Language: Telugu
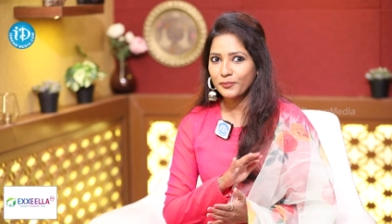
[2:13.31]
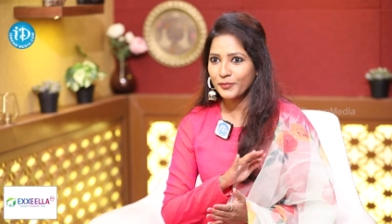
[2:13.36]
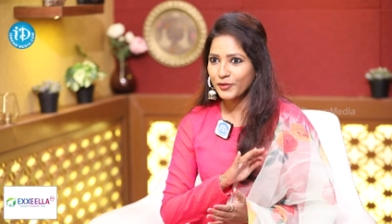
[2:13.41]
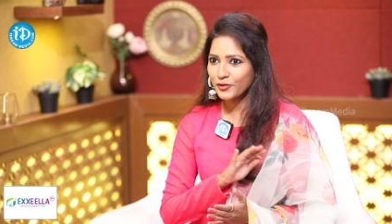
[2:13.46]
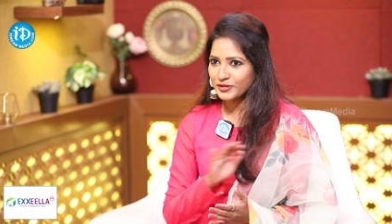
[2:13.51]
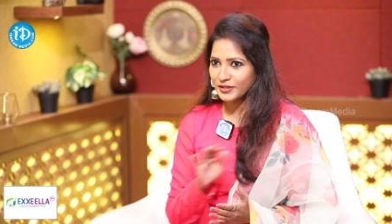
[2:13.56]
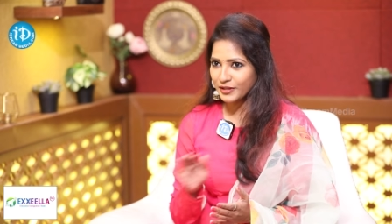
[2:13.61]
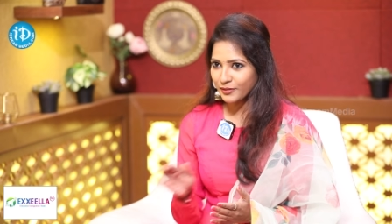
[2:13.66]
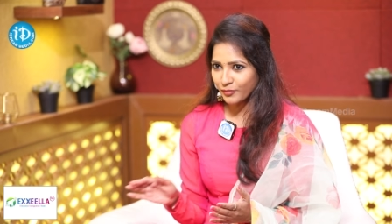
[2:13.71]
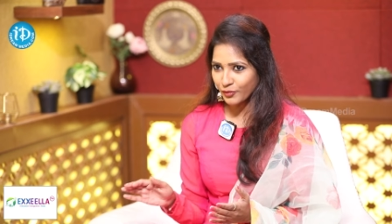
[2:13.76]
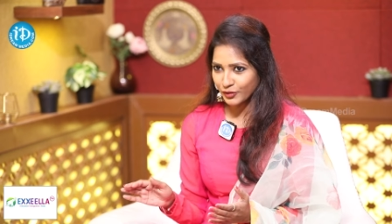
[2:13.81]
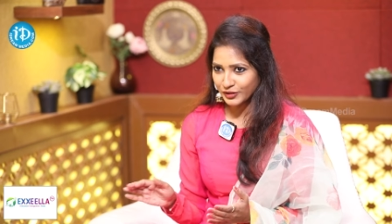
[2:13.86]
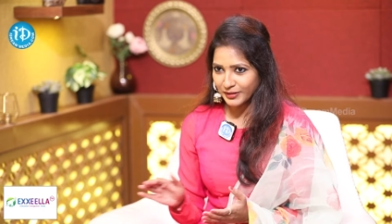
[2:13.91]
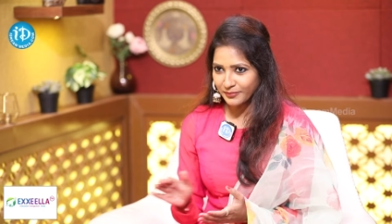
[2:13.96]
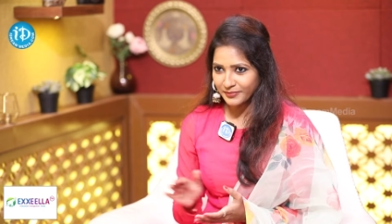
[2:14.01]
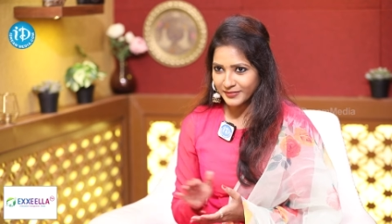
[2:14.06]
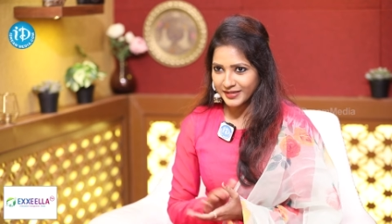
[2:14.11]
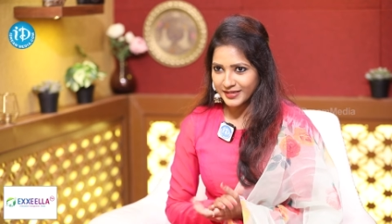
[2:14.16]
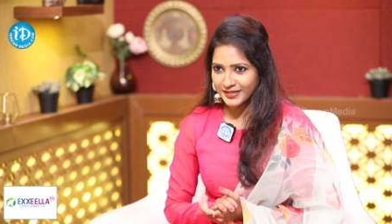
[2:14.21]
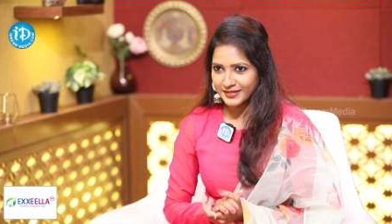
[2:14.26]
మ్యూజిక్
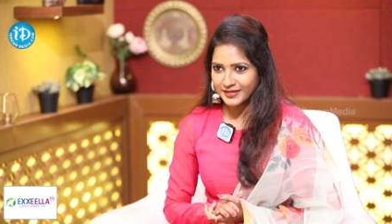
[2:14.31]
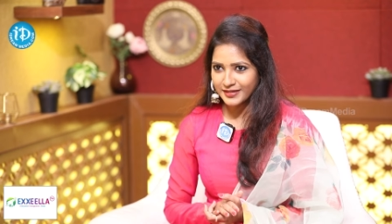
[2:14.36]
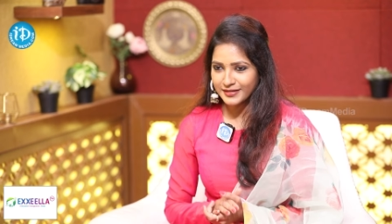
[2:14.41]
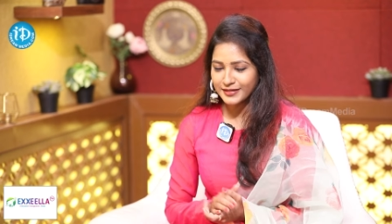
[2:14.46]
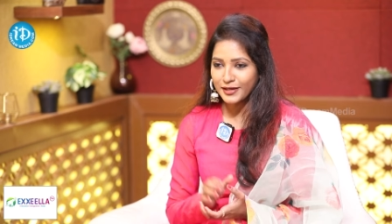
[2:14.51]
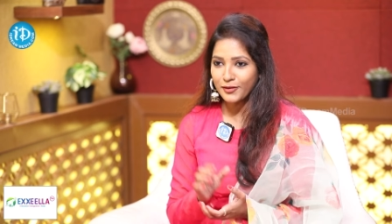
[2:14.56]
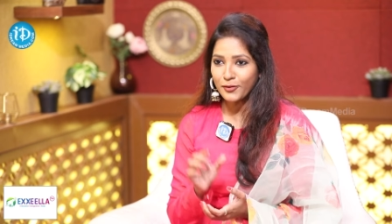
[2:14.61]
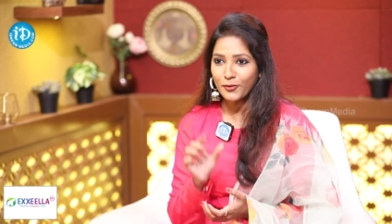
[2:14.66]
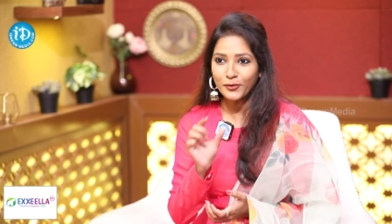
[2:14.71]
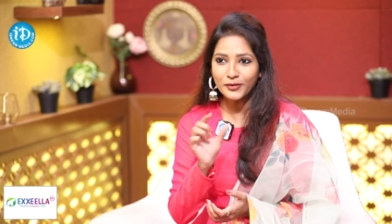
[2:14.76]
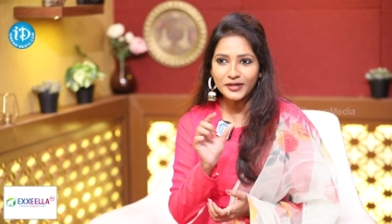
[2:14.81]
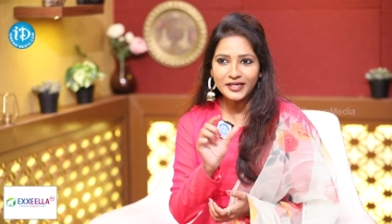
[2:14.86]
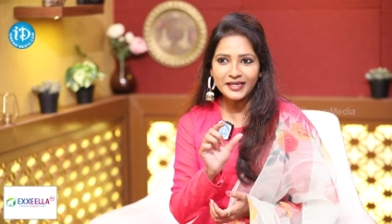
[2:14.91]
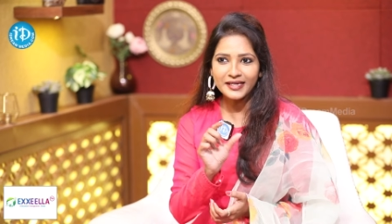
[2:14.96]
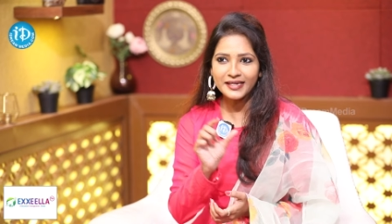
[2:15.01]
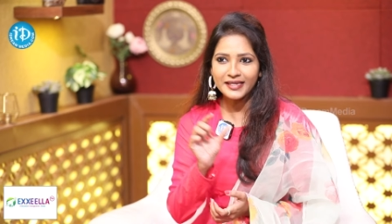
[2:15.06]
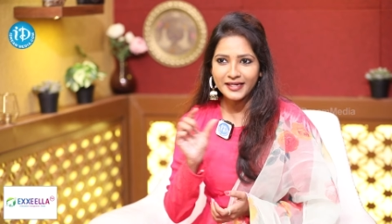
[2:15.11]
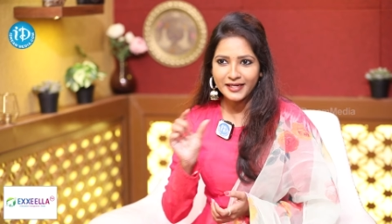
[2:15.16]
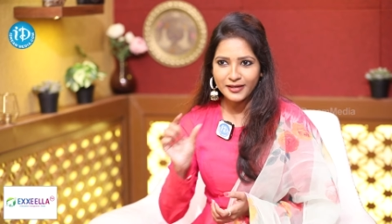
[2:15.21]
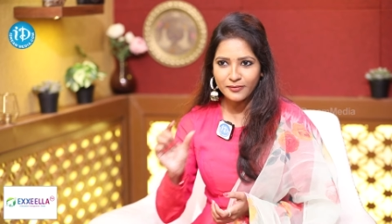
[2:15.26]
మొత్తం తీసేసి ఓన్లీ
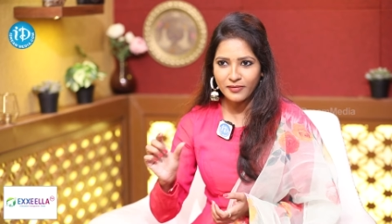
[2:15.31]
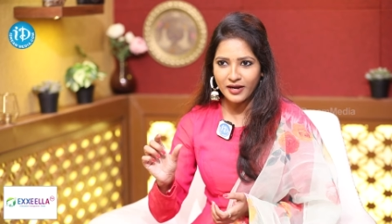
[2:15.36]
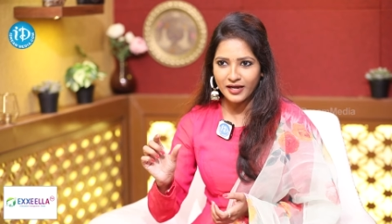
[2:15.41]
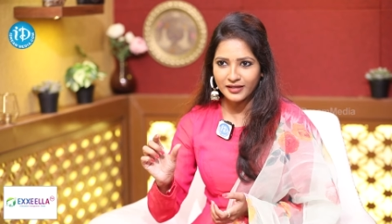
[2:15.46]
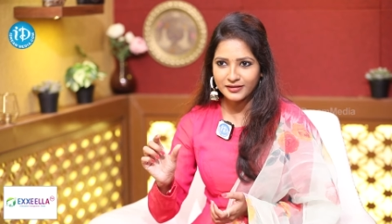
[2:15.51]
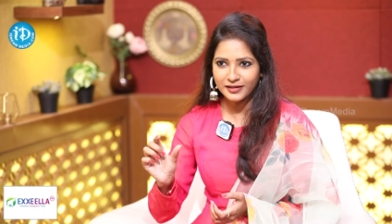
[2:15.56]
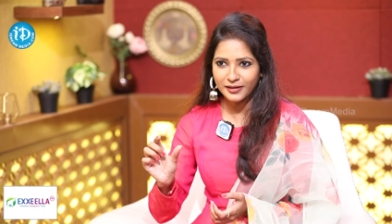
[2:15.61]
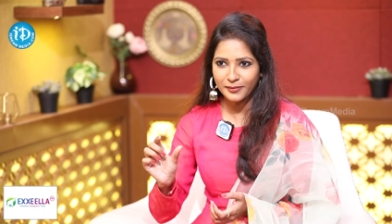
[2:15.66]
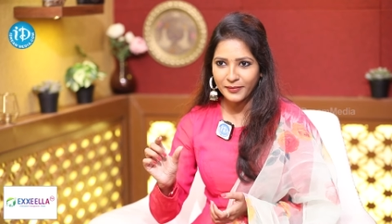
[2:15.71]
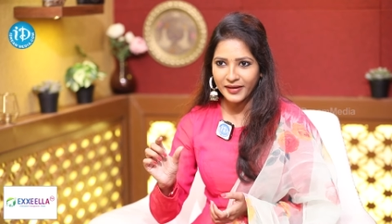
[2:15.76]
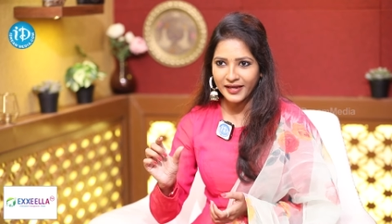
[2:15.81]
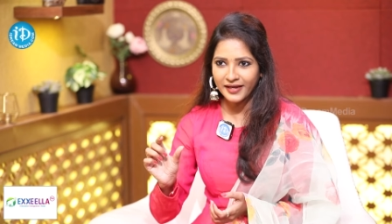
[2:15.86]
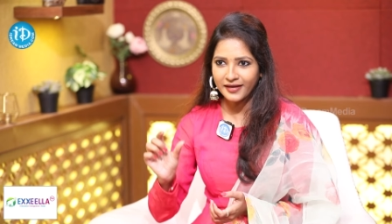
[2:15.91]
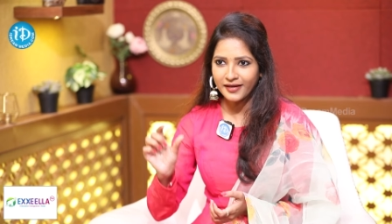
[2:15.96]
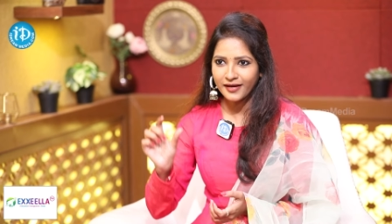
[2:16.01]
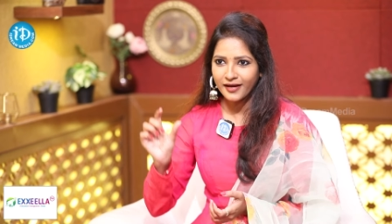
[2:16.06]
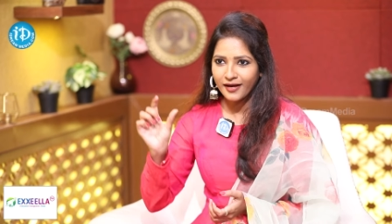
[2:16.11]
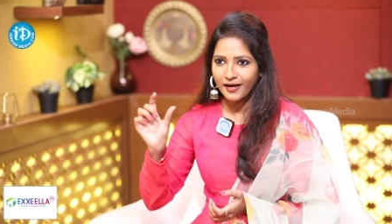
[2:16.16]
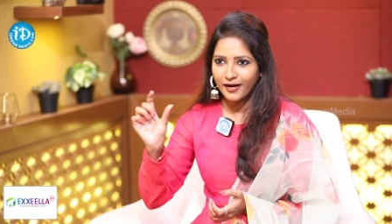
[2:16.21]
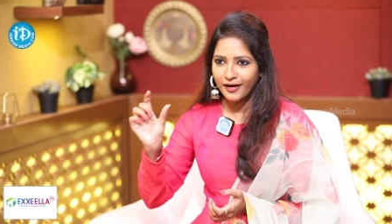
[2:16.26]
లిరిక్ మాత్రమే
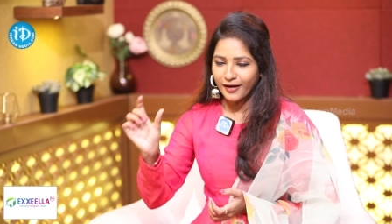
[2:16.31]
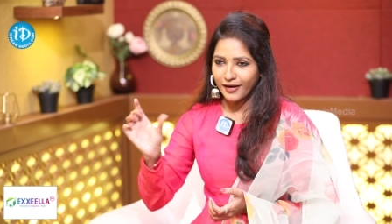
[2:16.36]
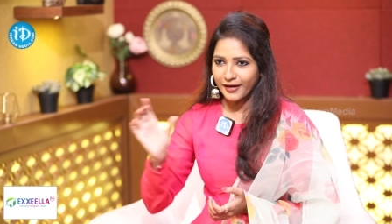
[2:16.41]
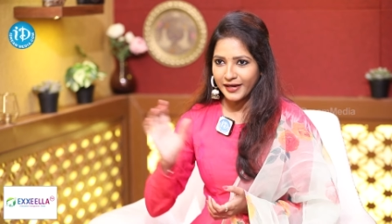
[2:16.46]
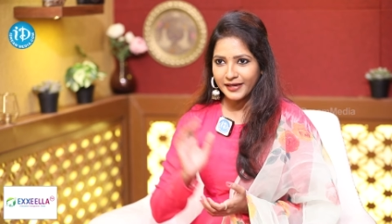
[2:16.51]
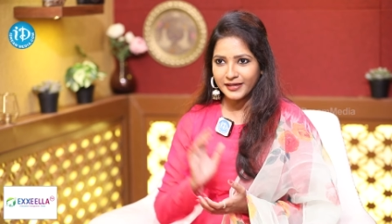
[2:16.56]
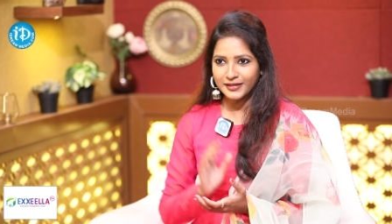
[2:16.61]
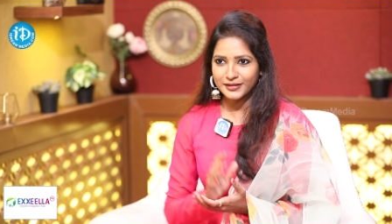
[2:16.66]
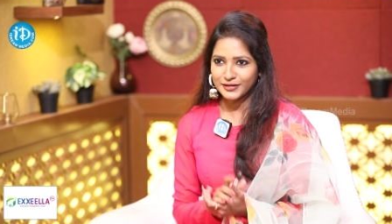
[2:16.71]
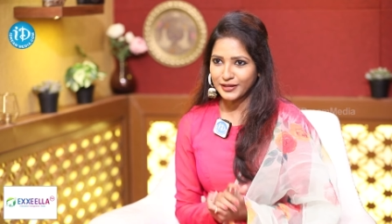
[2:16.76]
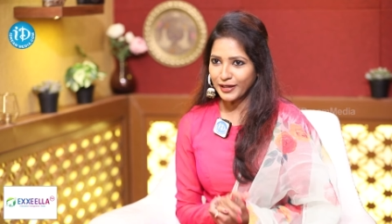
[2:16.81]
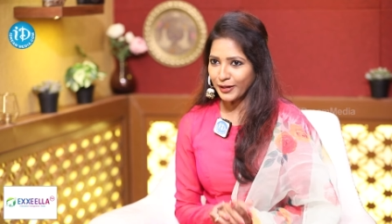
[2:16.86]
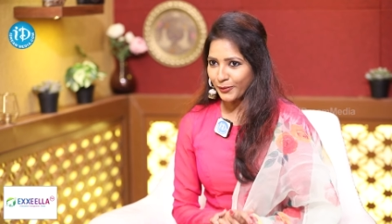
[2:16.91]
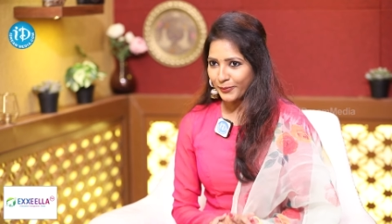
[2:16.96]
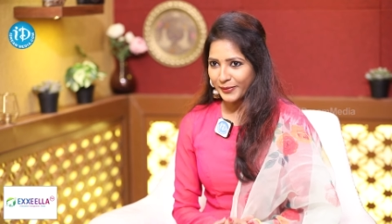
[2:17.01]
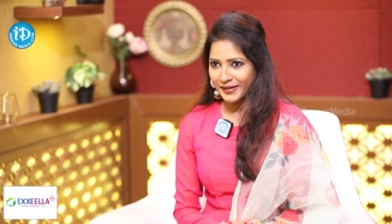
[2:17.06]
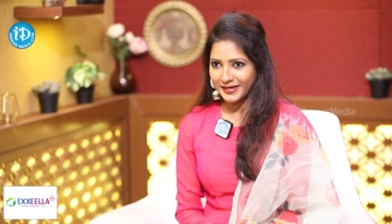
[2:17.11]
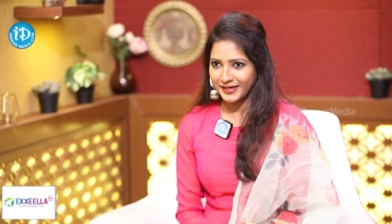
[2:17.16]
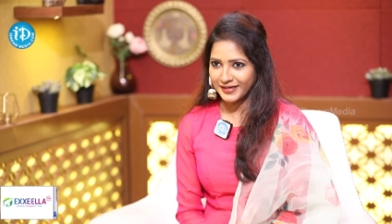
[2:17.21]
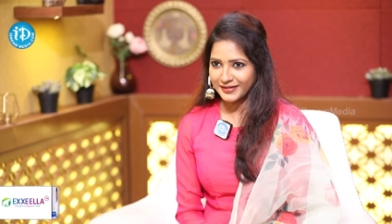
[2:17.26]
ఇన్స్టాలో
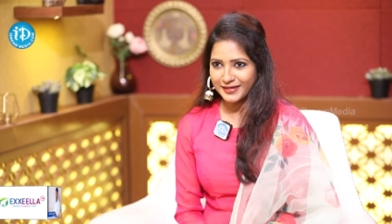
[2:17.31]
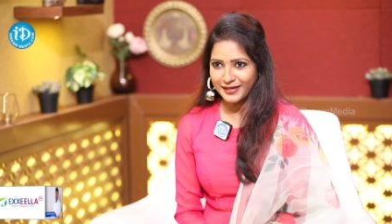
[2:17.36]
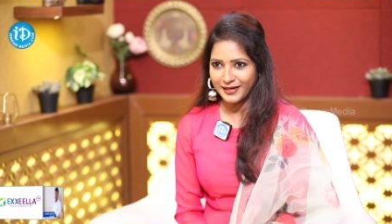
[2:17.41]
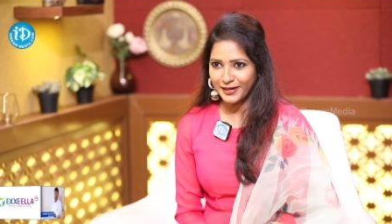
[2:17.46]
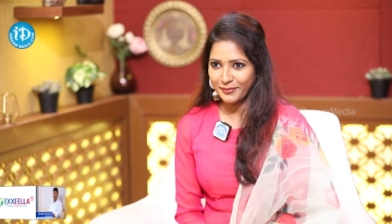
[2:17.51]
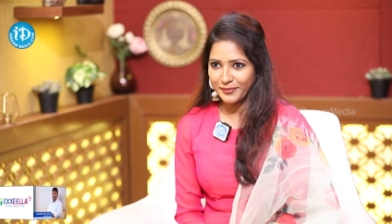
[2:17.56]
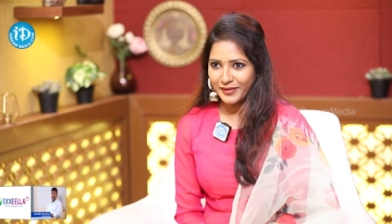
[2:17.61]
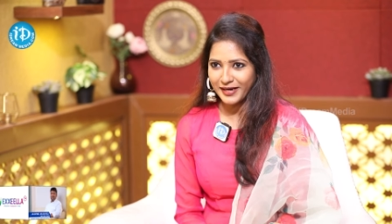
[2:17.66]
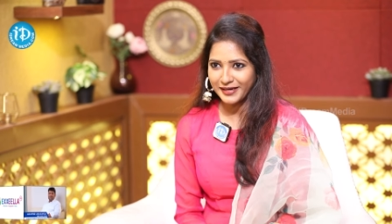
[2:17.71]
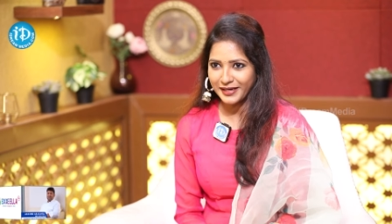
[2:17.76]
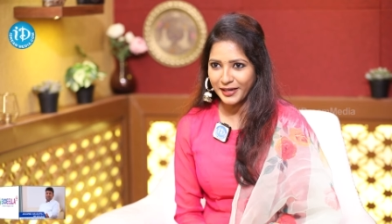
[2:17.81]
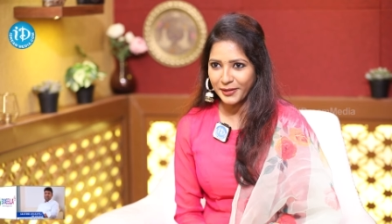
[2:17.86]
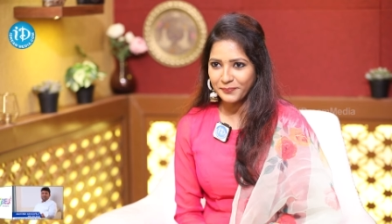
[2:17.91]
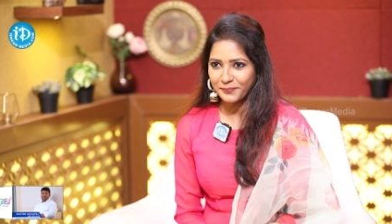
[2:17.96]
పెట్టేశారనమాట